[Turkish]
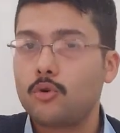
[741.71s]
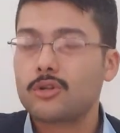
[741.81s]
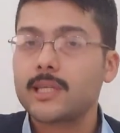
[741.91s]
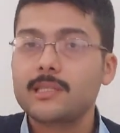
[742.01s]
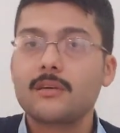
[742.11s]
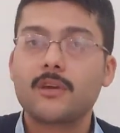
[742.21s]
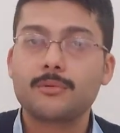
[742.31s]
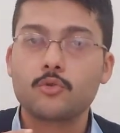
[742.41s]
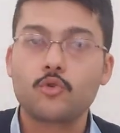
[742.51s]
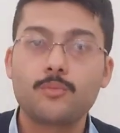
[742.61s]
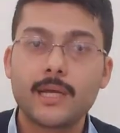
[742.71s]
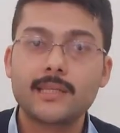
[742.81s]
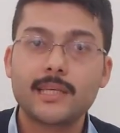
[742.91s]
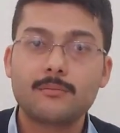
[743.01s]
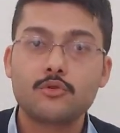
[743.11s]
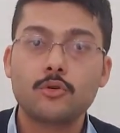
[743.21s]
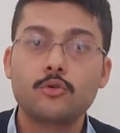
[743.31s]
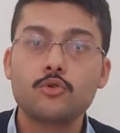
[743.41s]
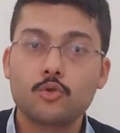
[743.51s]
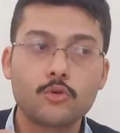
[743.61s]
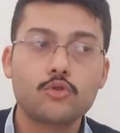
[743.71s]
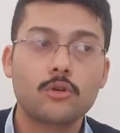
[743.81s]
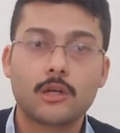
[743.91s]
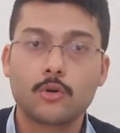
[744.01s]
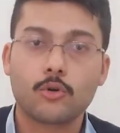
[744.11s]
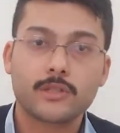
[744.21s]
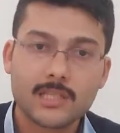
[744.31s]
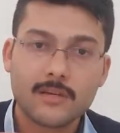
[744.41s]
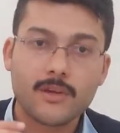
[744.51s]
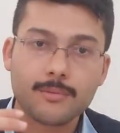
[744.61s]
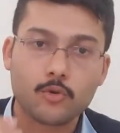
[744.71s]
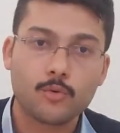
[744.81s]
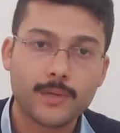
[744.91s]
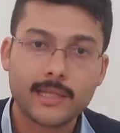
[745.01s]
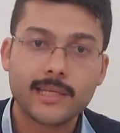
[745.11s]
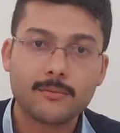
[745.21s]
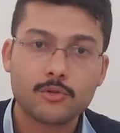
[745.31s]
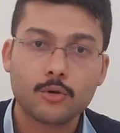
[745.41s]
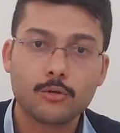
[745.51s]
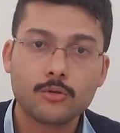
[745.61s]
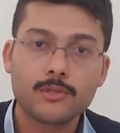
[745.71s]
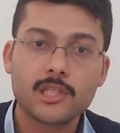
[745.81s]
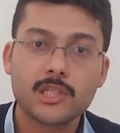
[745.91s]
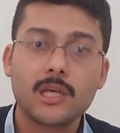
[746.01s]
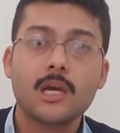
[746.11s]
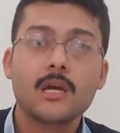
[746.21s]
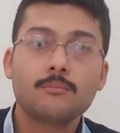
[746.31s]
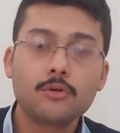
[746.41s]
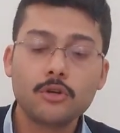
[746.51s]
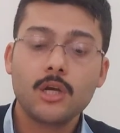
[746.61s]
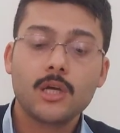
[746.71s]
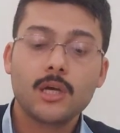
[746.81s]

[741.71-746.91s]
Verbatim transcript: Orta seviye bir gübre elde etmiş oluyoruz. Güç olarak orta seviye bir gübre elde etmiş olduğumuz için bunu